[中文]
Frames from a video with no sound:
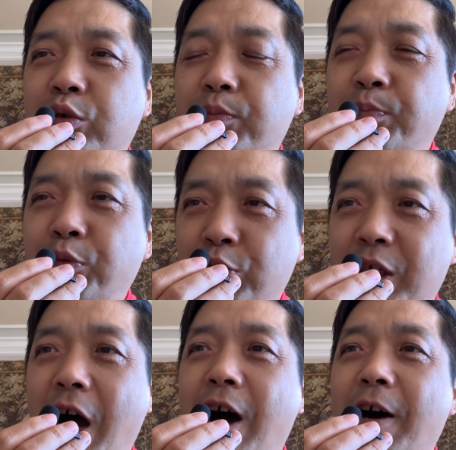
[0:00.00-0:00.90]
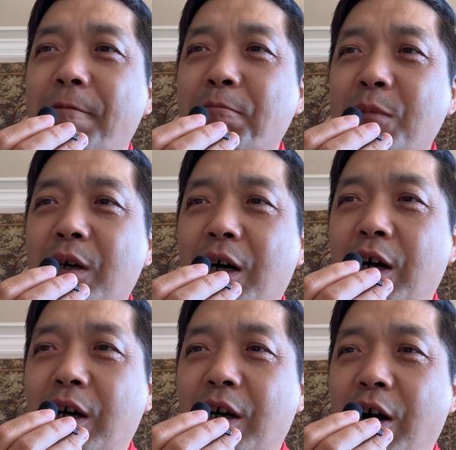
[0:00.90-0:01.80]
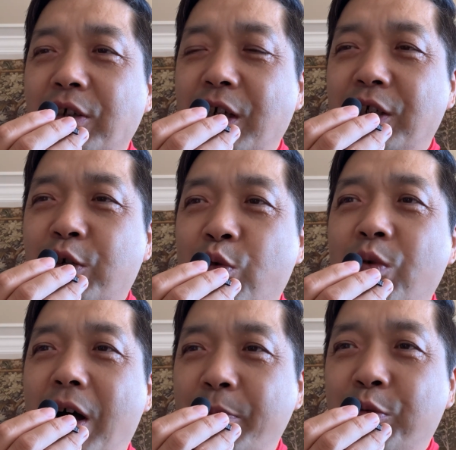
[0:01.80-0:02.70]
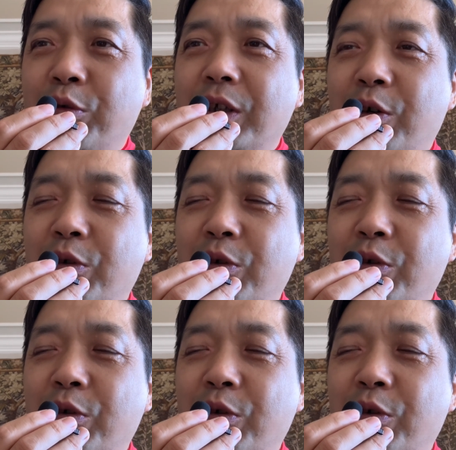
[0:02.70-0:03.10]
部长啊，好像是公安部的，或